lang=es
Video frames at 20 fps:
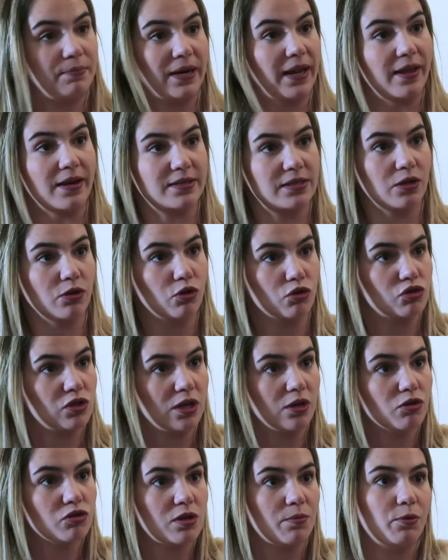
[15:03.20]
para darse a
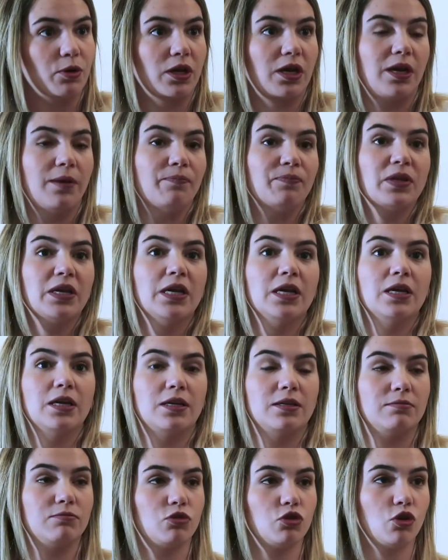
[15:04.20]
conocer, o sea, porque
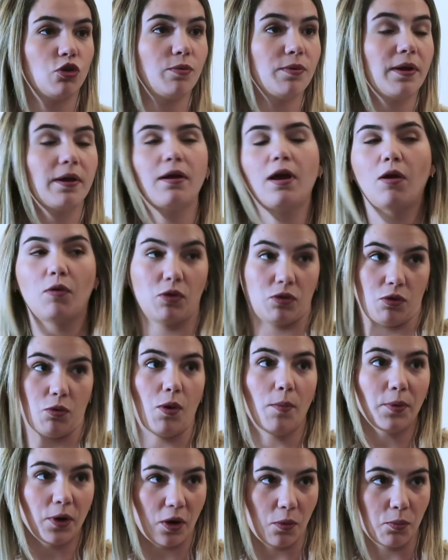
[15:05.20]
yo, a ver, te
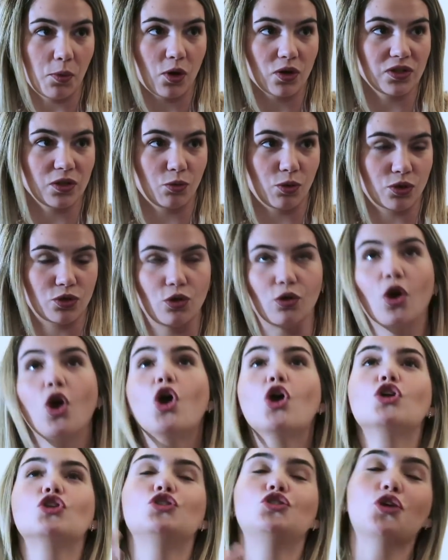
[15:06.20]
voy a poner un poco en situación.
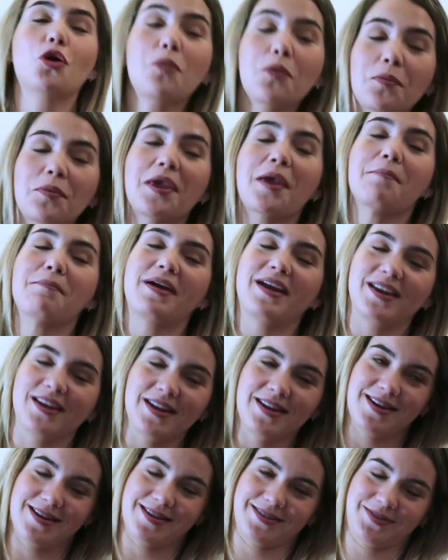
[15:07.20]
Yo vivía en
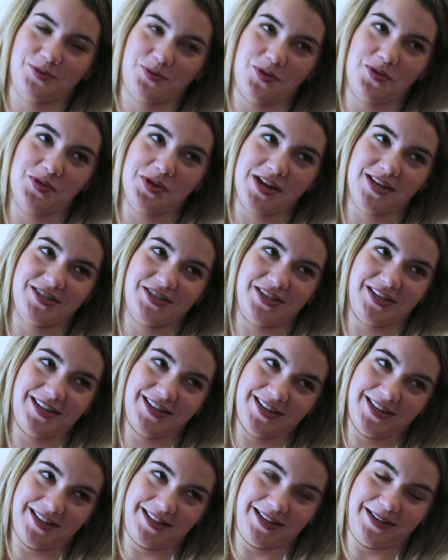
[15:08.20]
Barinas cuando era
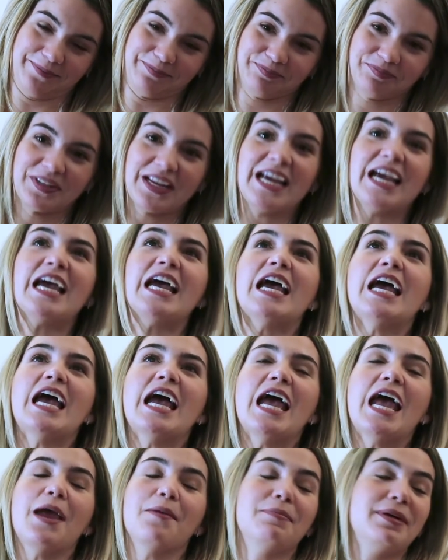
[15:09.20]
chiquita. Ajá.
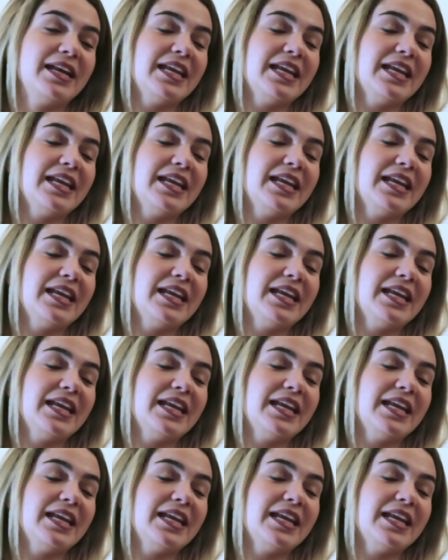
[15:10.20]
En